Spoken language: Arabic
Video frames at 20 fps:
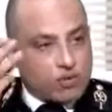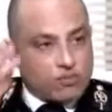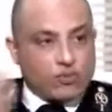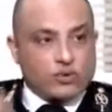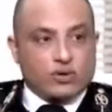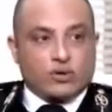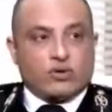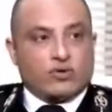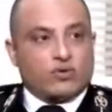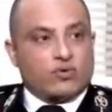
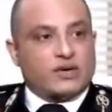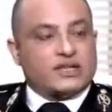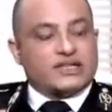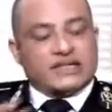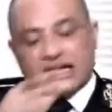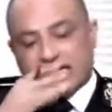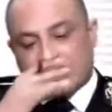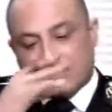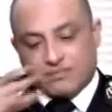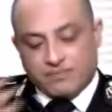ميكروباص
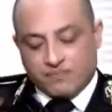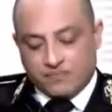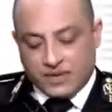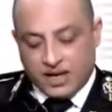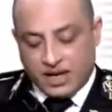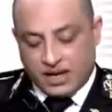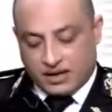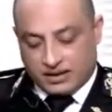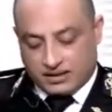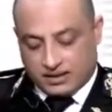لازم
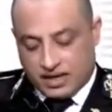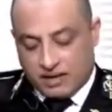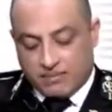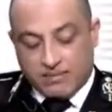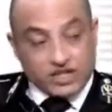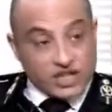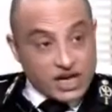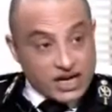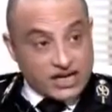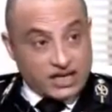زي
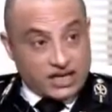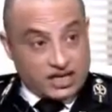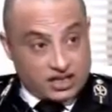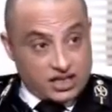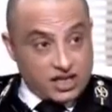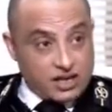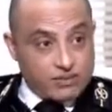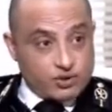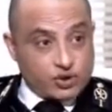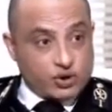المشاكل الكتير
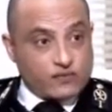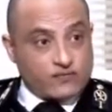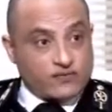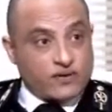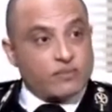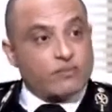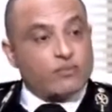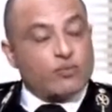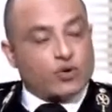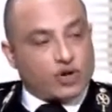اللي بنشوفها
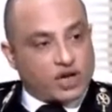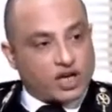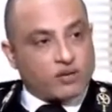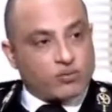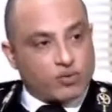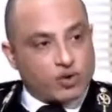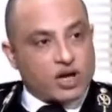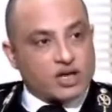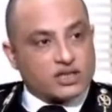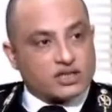غير
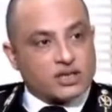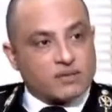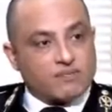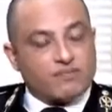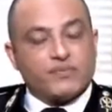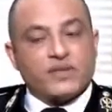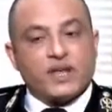منظم